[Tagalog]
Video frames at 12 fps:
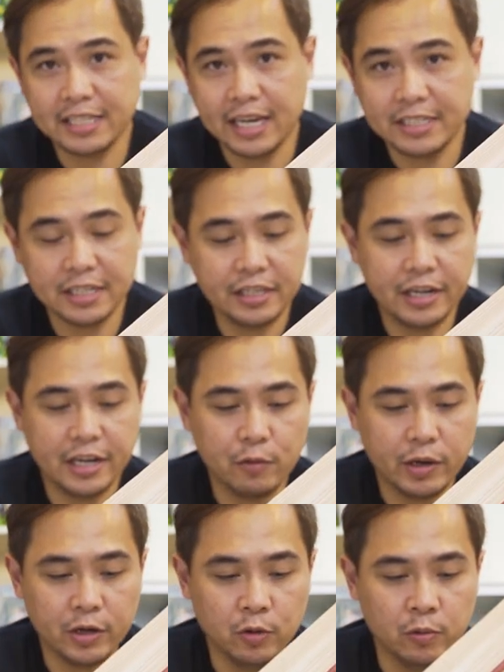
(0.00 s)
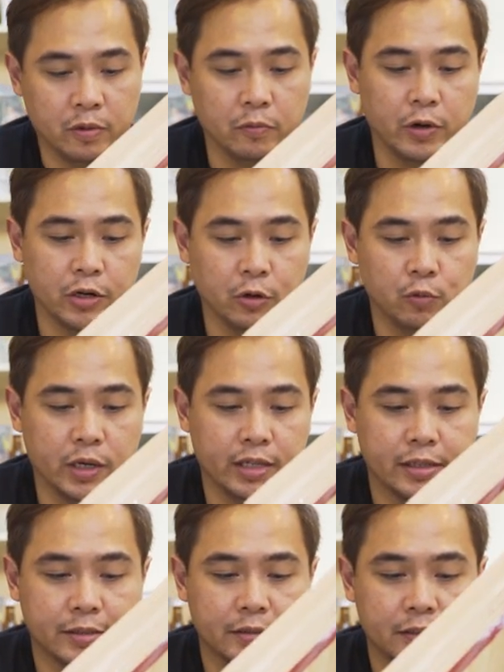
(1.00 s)
si Aisha din na one, on, one on one.
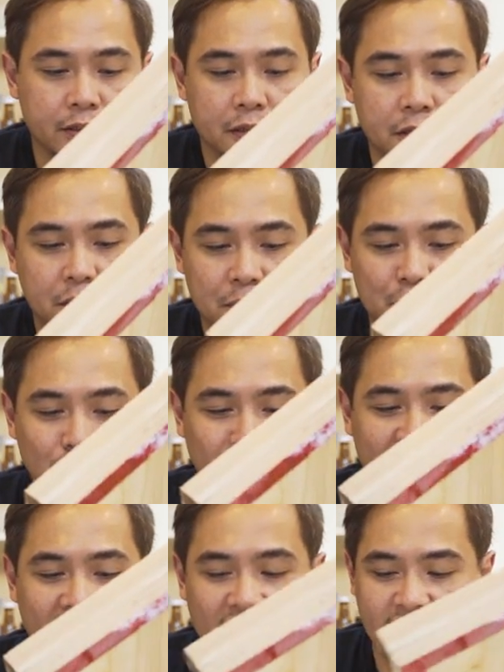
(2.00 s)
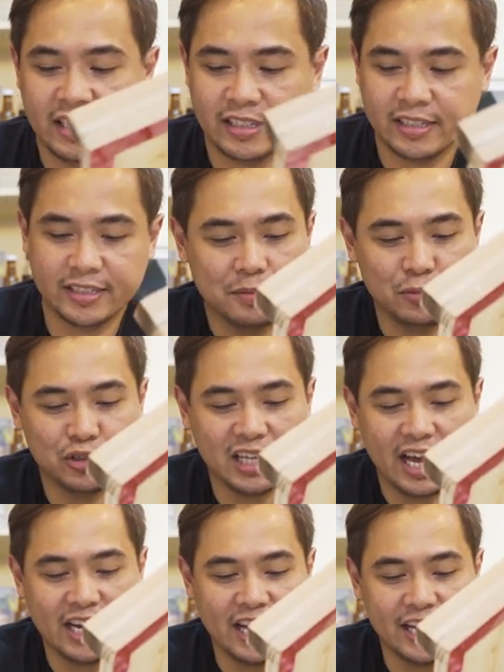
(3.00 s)
Pustahan.
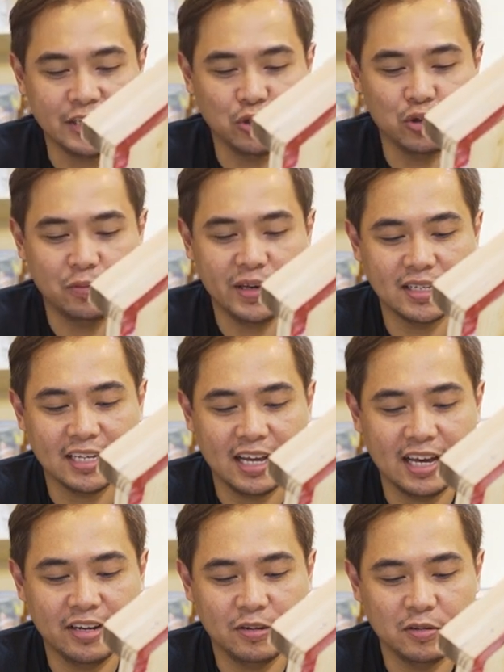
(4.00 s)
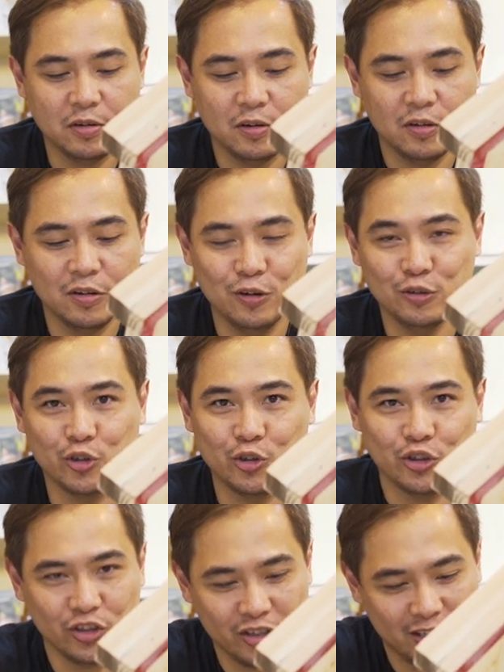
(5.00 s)
Pustahan ng ice tubig sa ano,
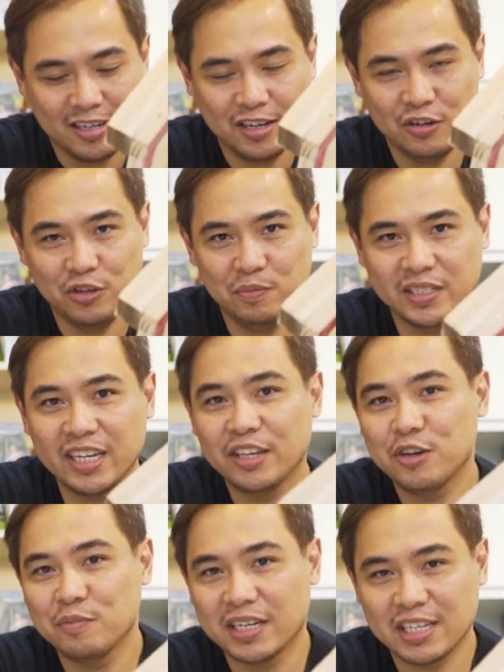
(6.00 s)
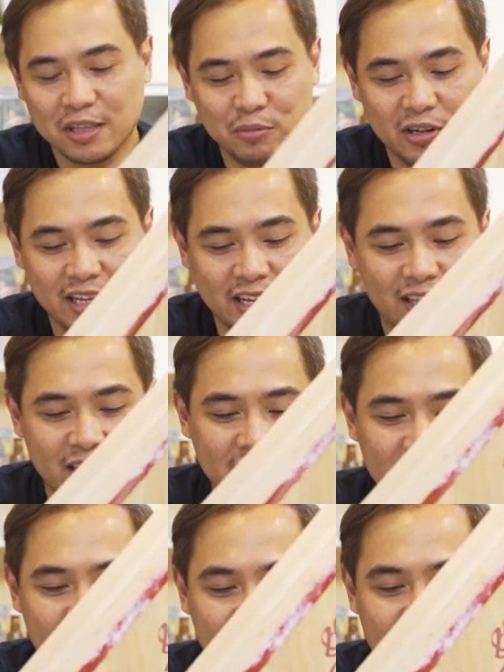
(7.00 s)
lusot. Ganun din ba sa inyo yung basketball dati?
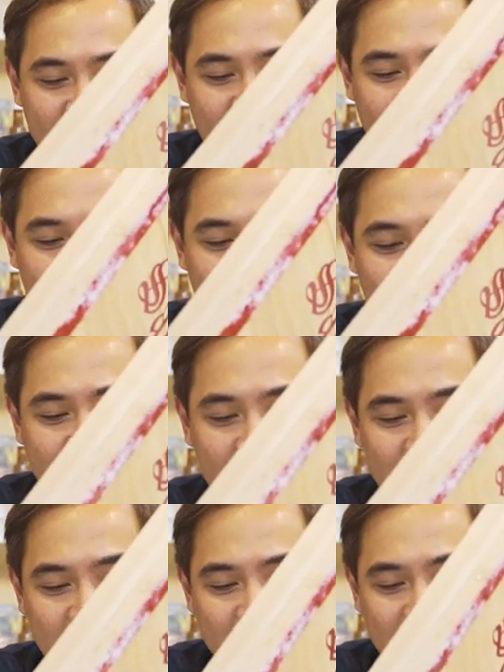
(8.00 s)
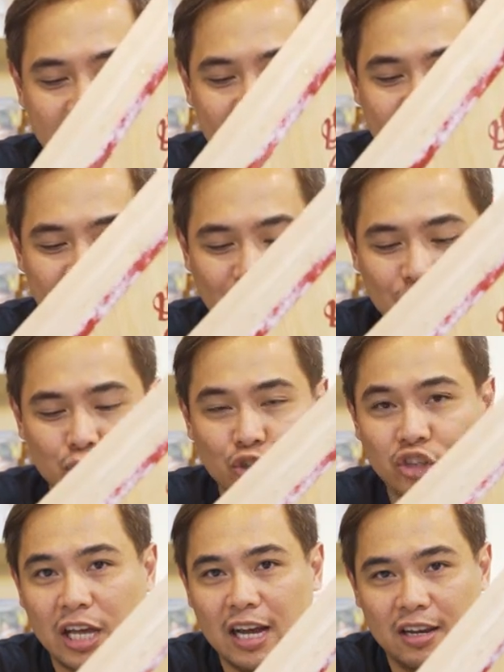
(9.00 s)
Sa inyo.
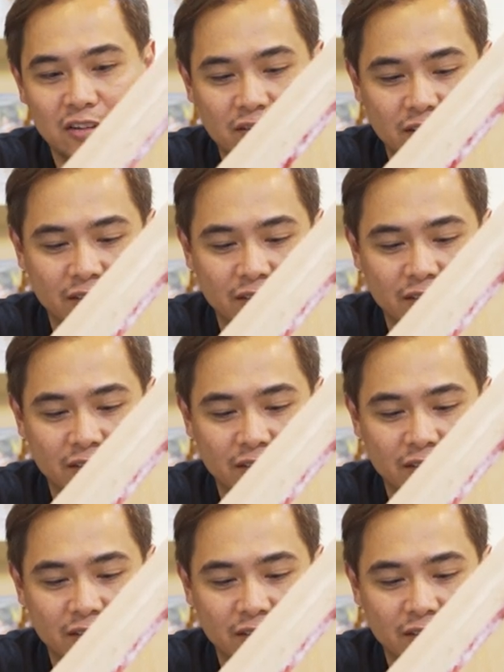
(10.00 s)
Lusot talo.